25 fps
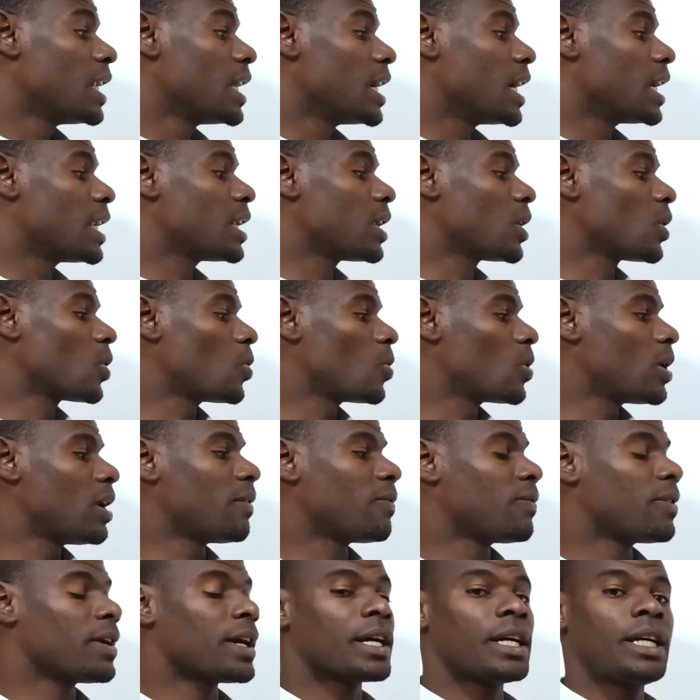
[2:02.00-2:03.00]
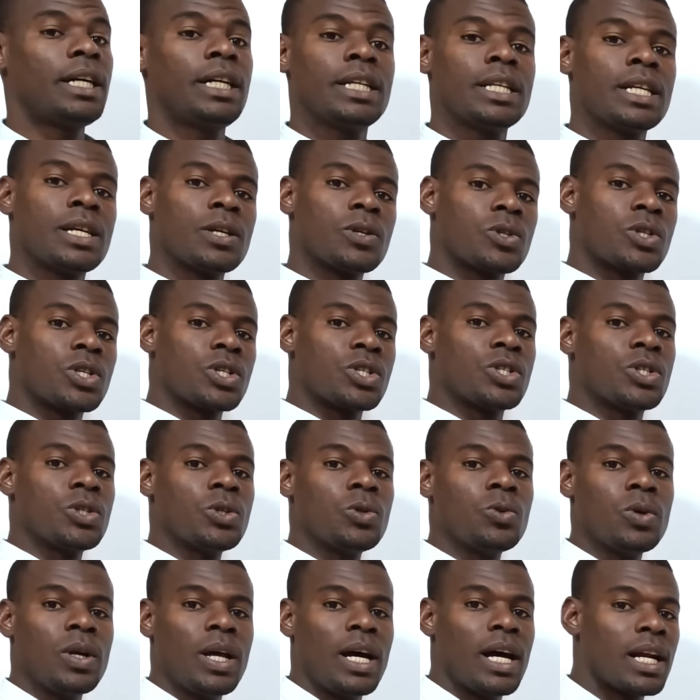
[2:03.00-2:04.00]
لأن الخلفاء حين
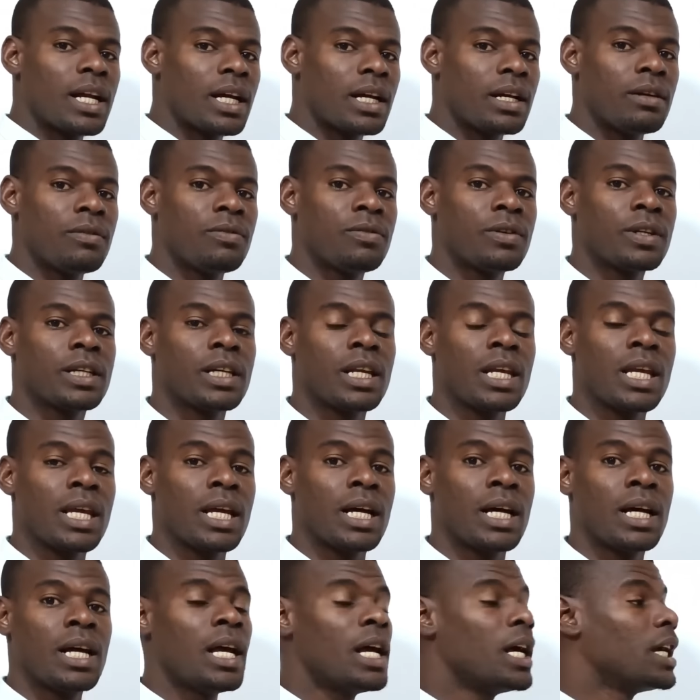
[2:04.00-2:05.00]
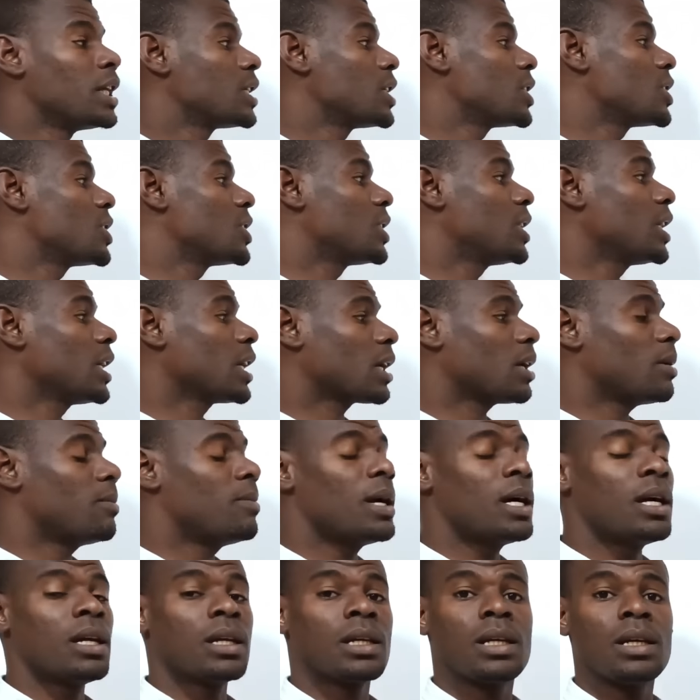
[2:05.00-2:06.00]
يشجعون الحركة الفكرية تجد
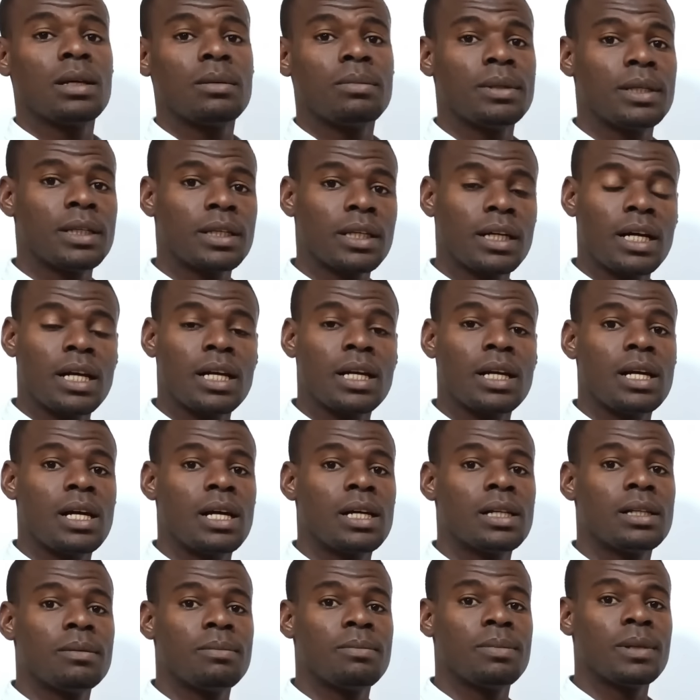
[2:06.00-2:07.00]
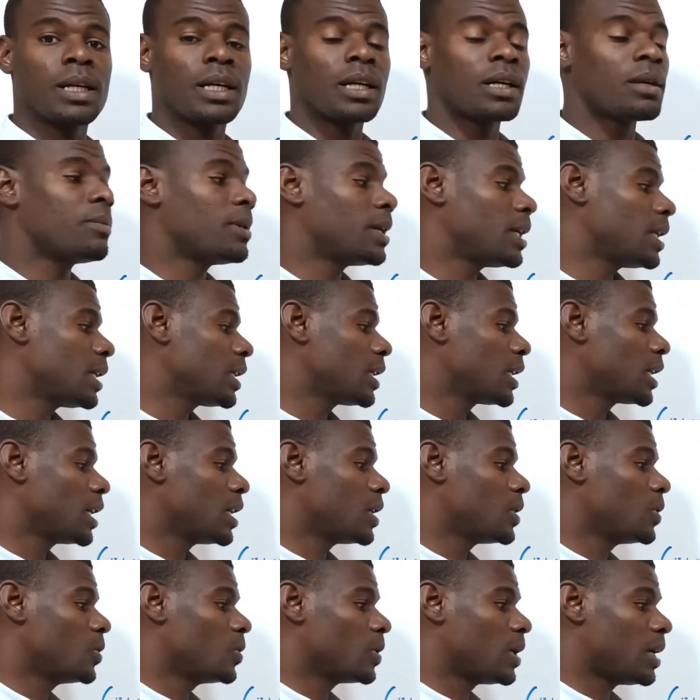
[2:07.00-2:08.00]
إقبال كبير على الأدب من قبل
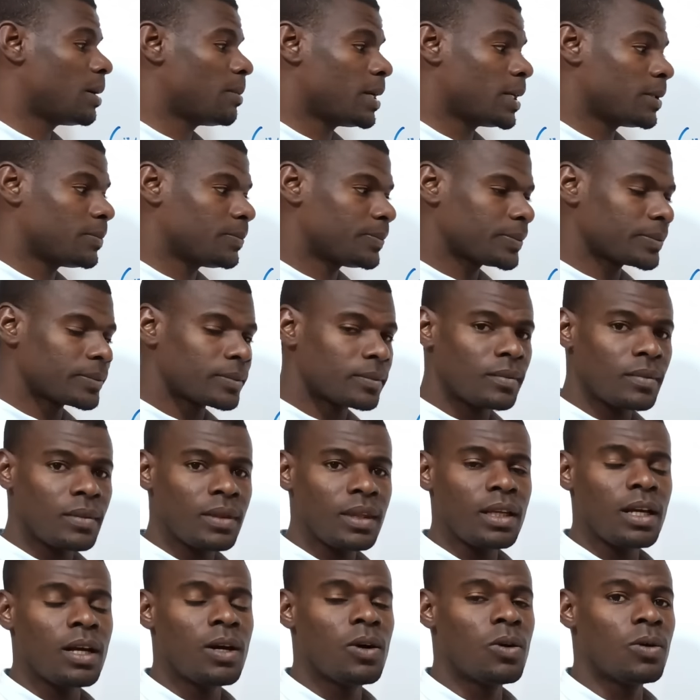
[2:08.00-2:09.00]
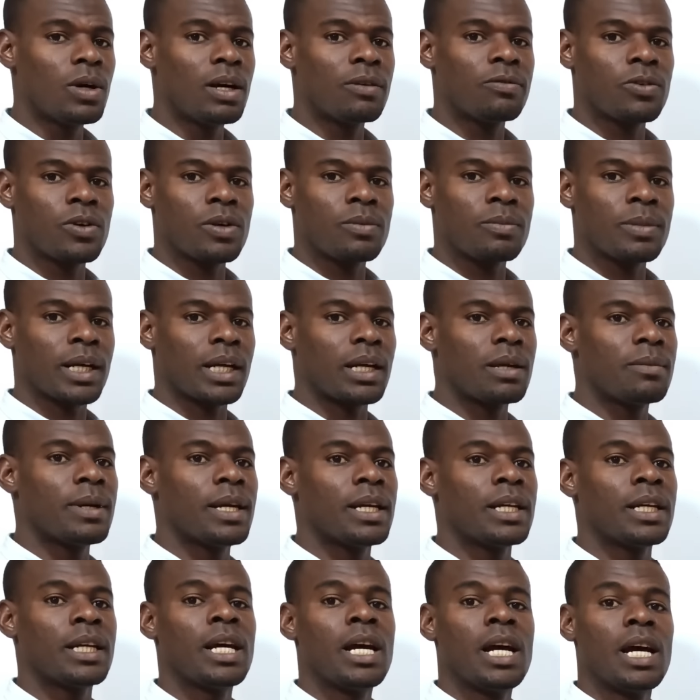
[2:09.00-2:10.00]
العلماء أو عفوا من
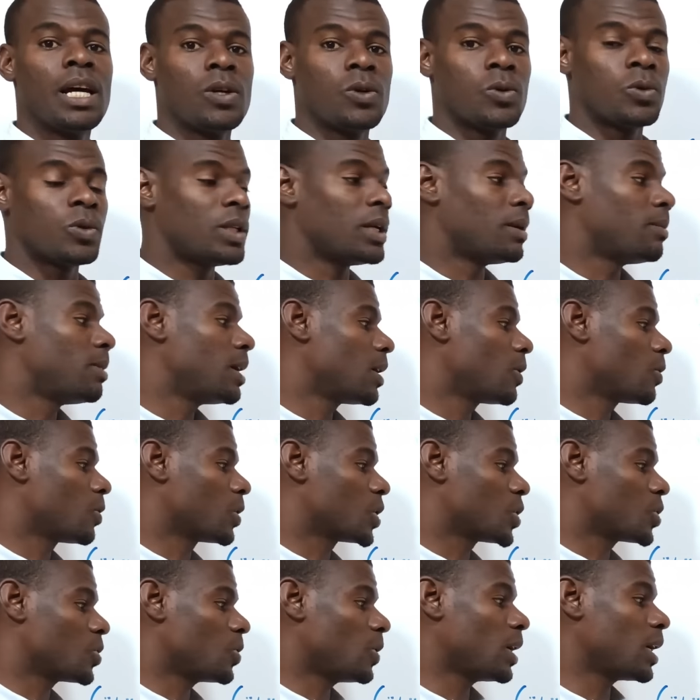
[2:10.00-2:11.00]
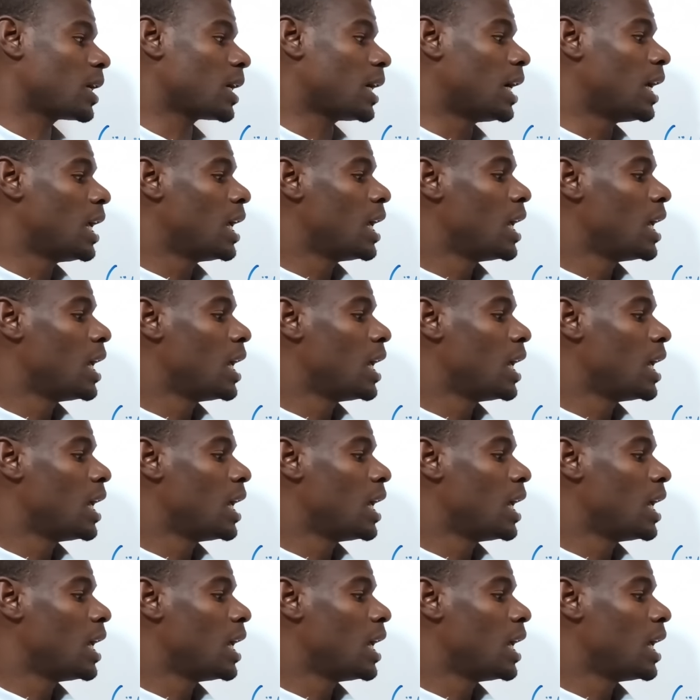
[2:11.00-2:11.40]
قبل الأدباء والشعراء